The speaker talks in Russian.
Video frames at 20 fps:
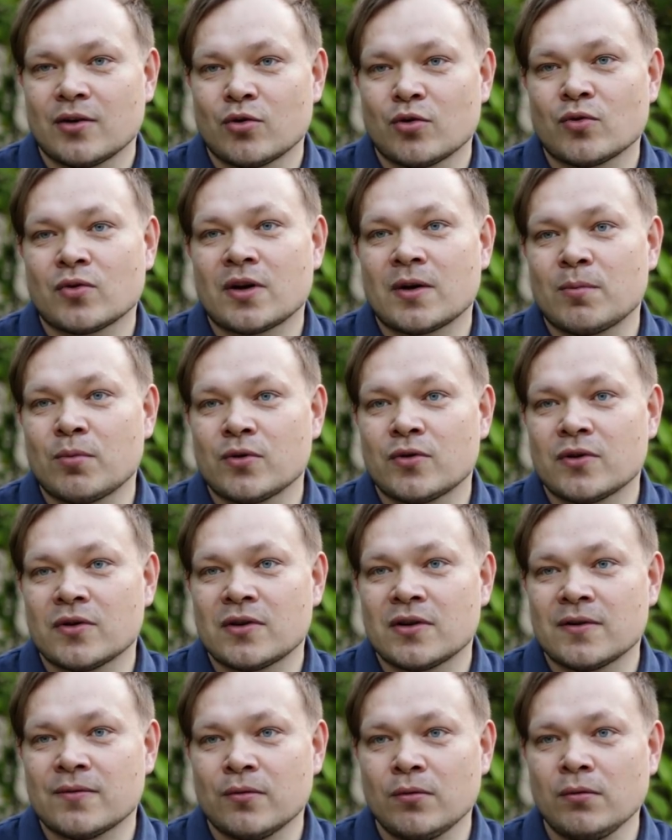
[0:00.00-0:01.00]
ну, он
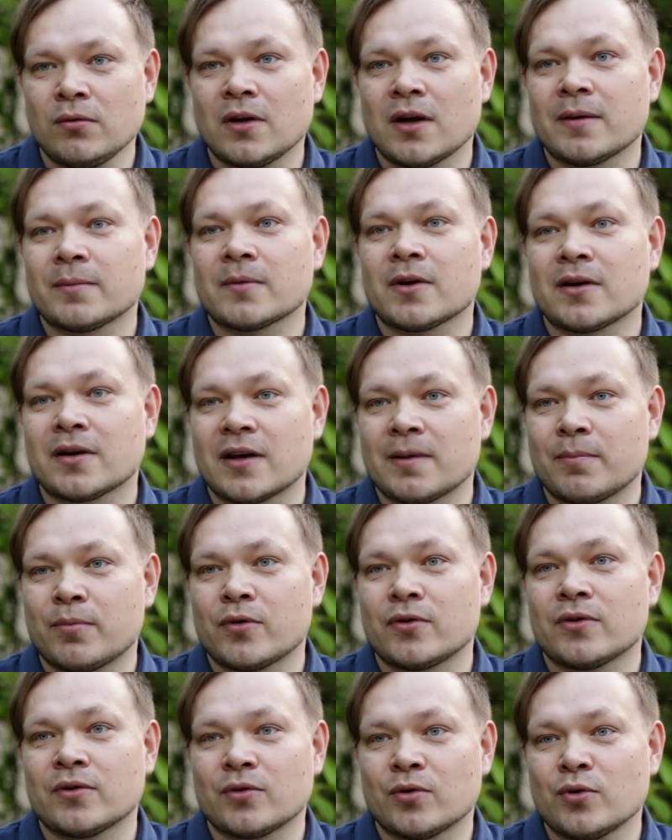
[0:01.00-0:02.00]
работает не full time как я
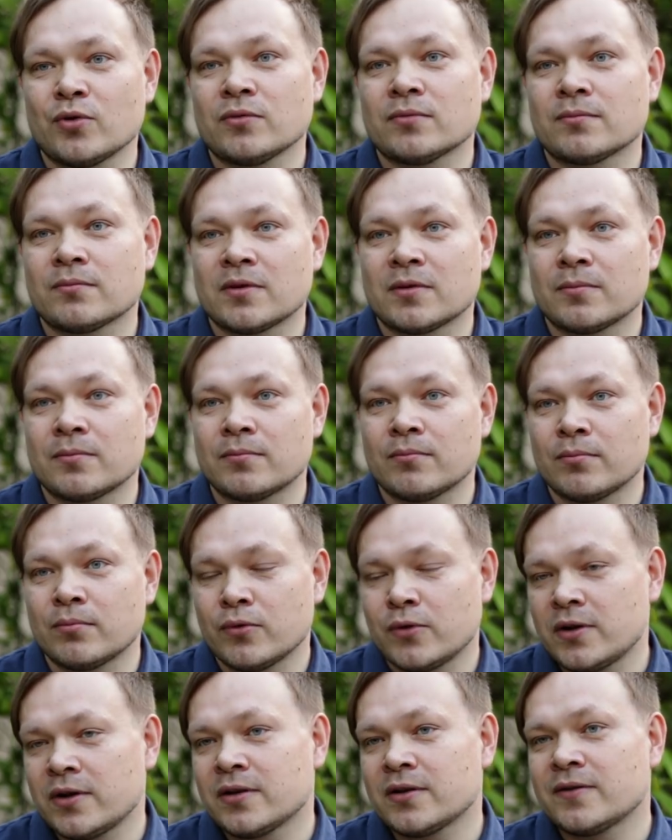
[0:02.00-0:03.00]
понял, но он
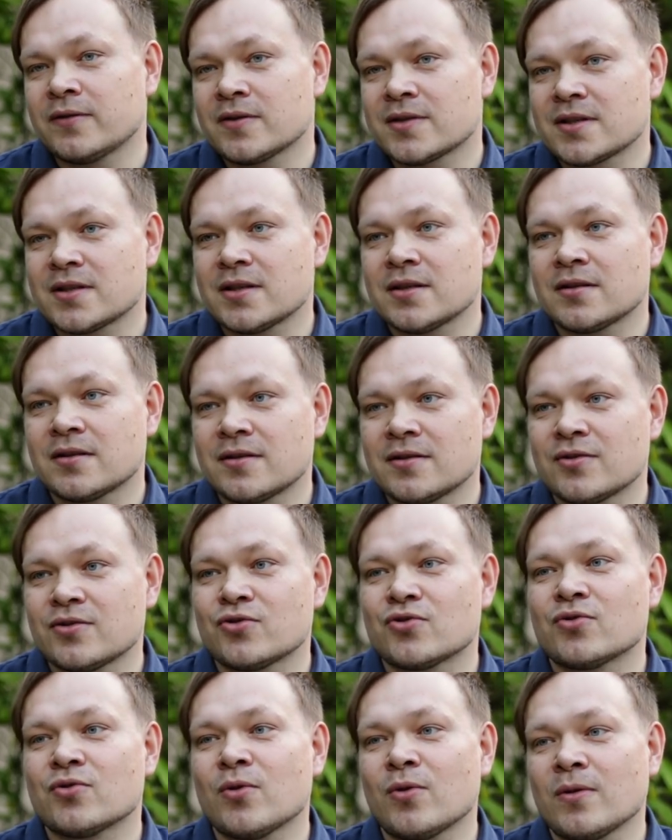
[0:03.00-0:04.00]
более 20
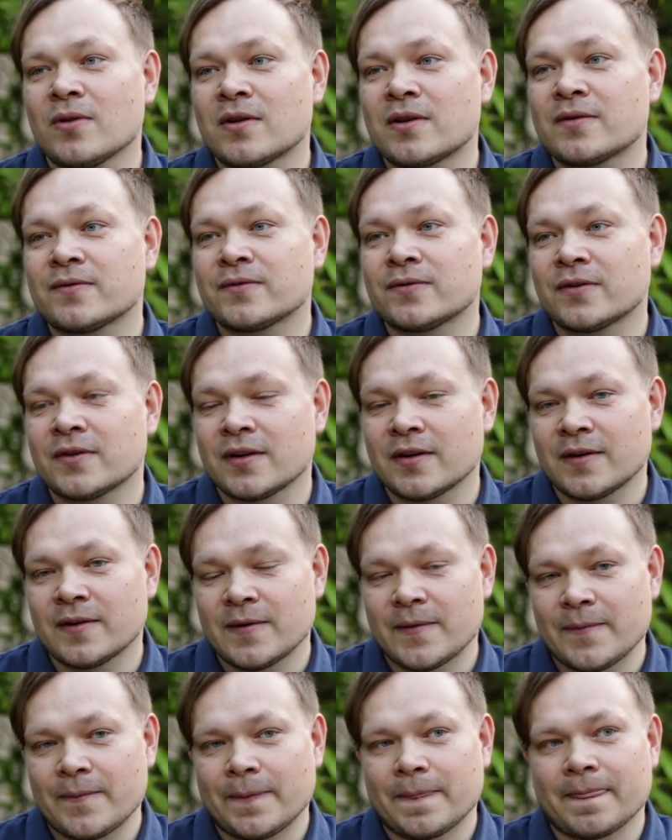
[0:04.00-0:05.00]
тысяч долларов
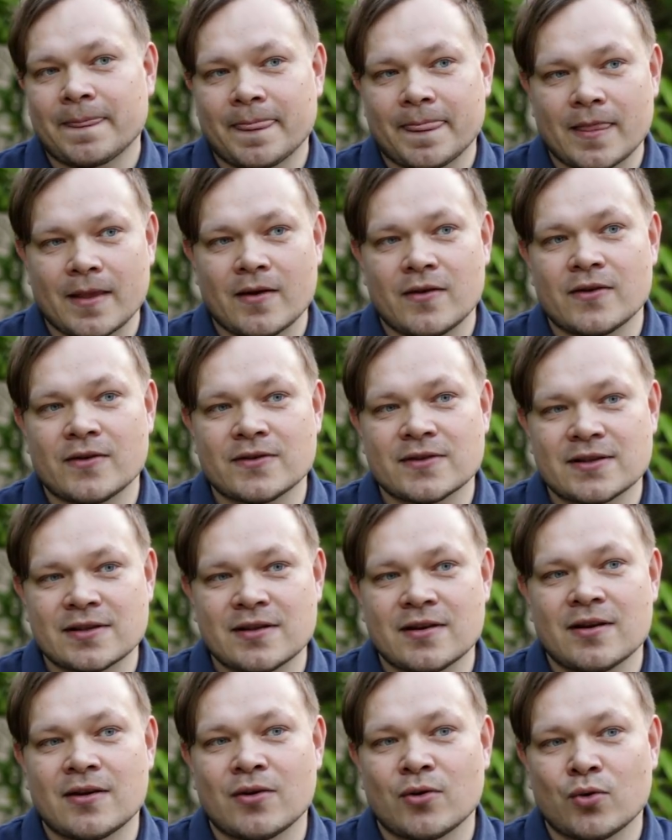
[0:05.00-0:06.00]
а,
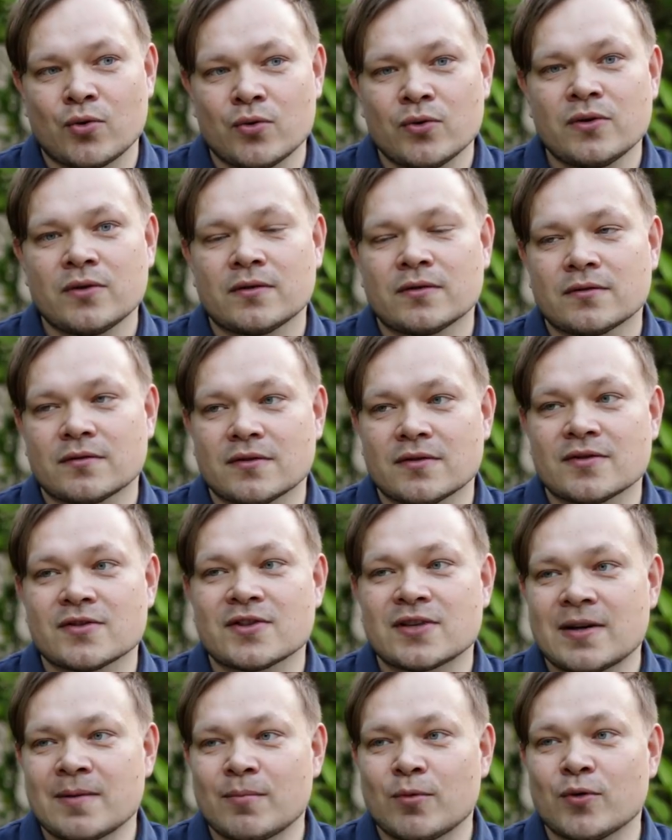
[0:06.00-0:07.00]
за год а,
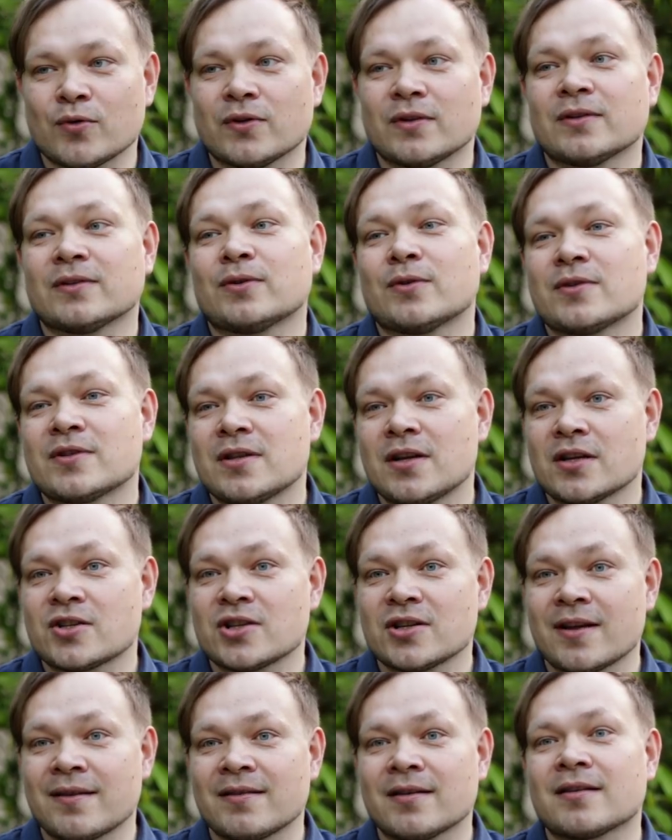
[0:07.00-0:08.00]
заработал. То есть для
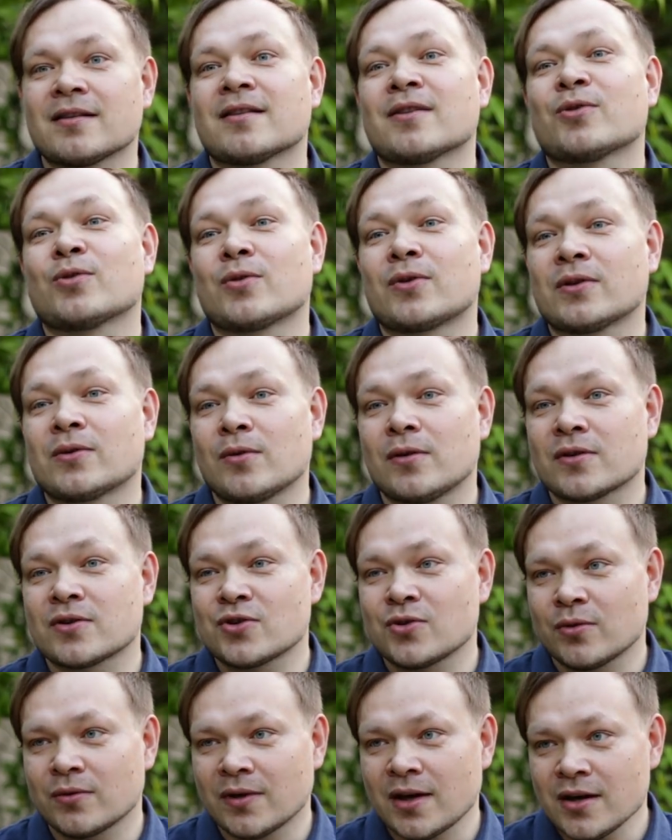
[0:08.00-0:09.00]
человека, который только
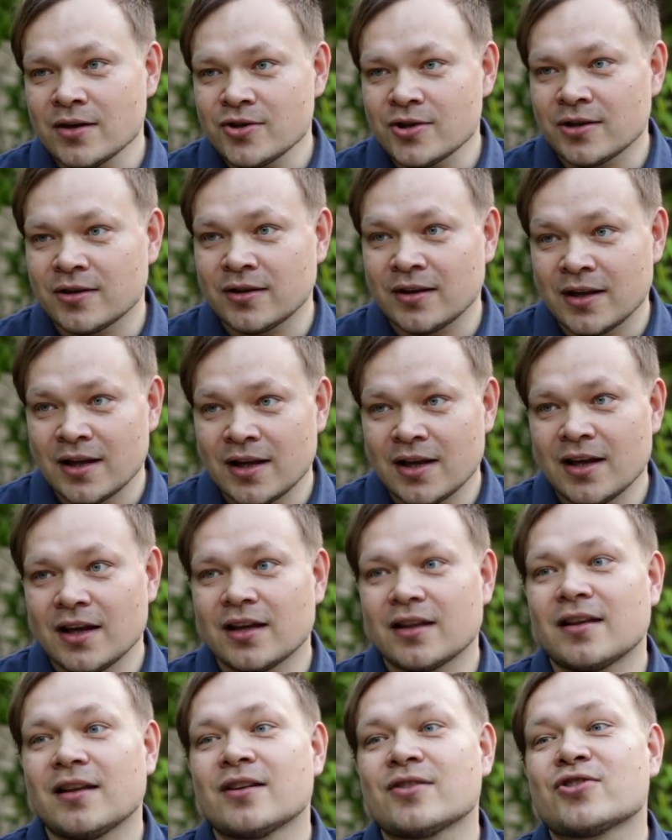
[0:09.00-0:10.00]
что начал, да,
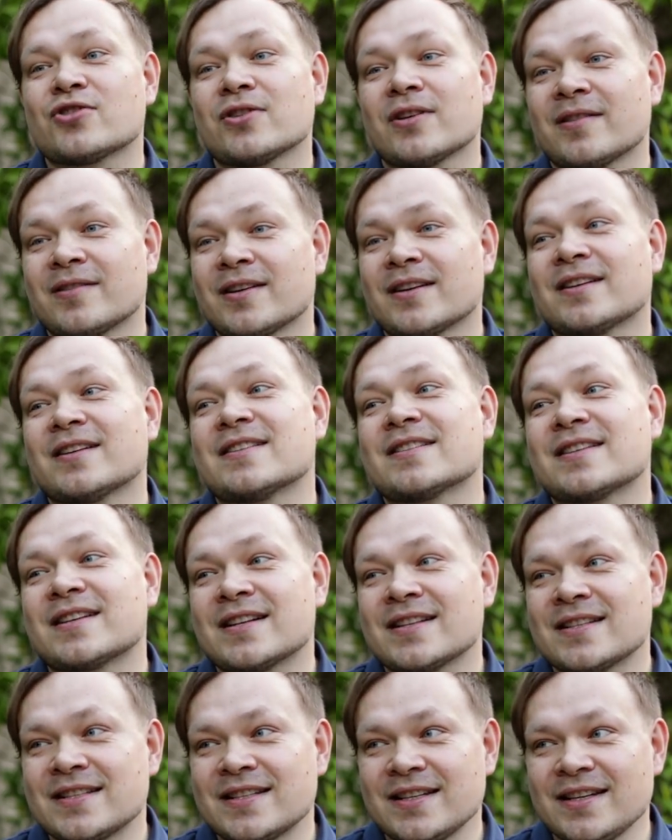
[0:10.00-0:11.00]
для человека из
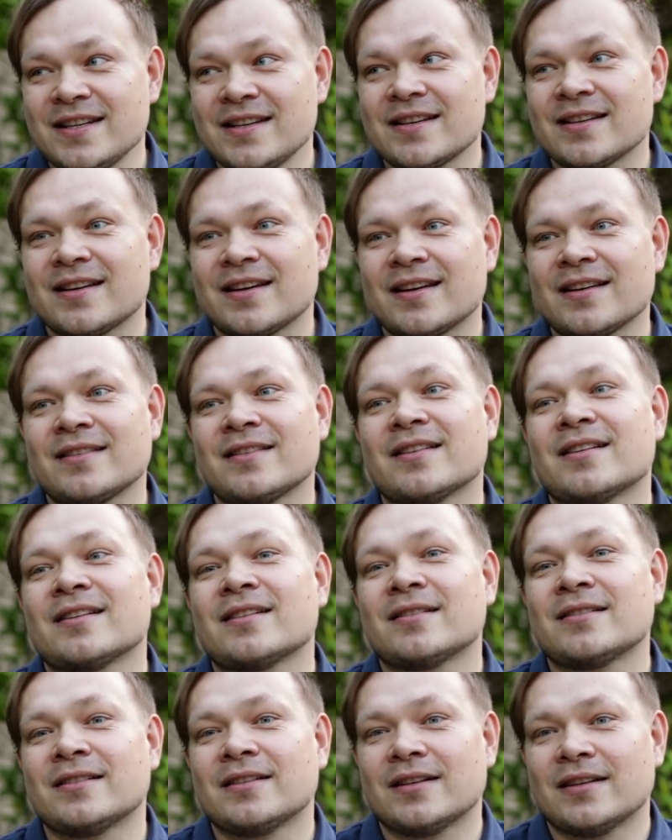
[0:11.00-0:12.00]
России
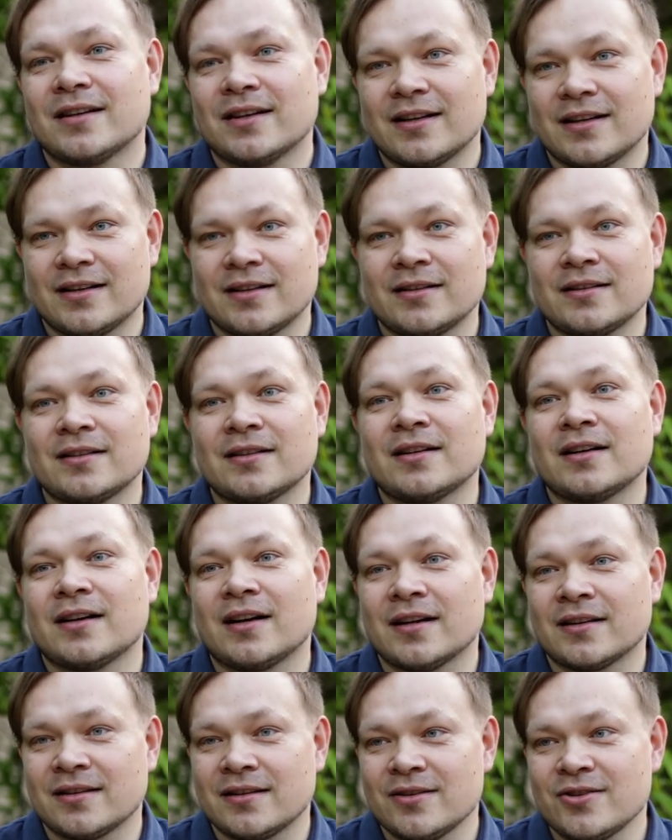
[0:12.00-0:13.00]
это а,
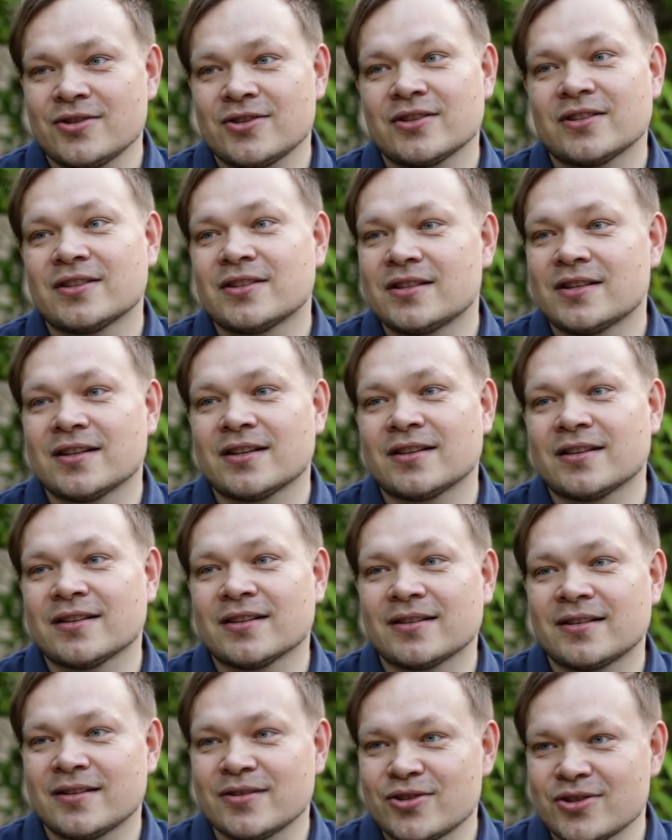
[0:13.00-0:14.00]
отличные деньги,
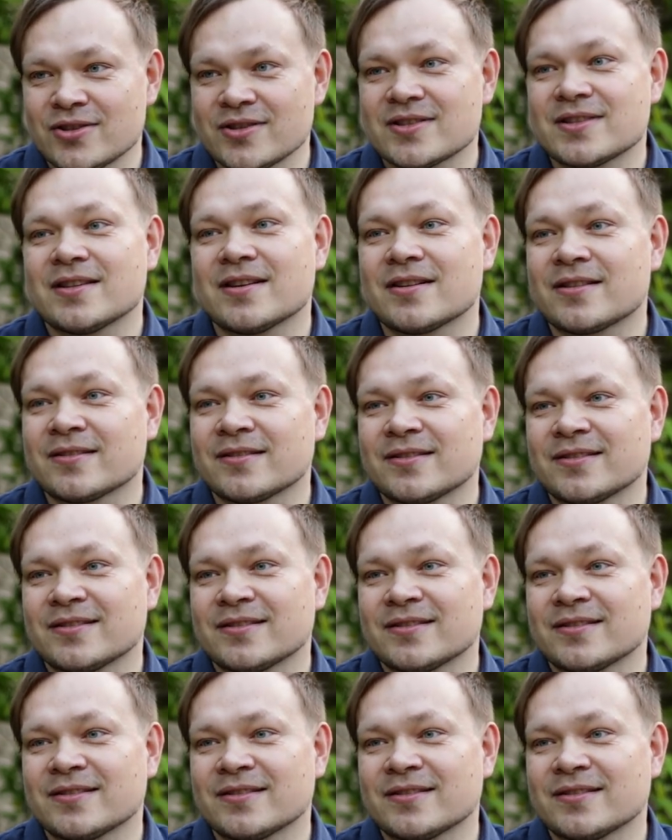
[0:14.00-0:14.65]
отличный да. старт.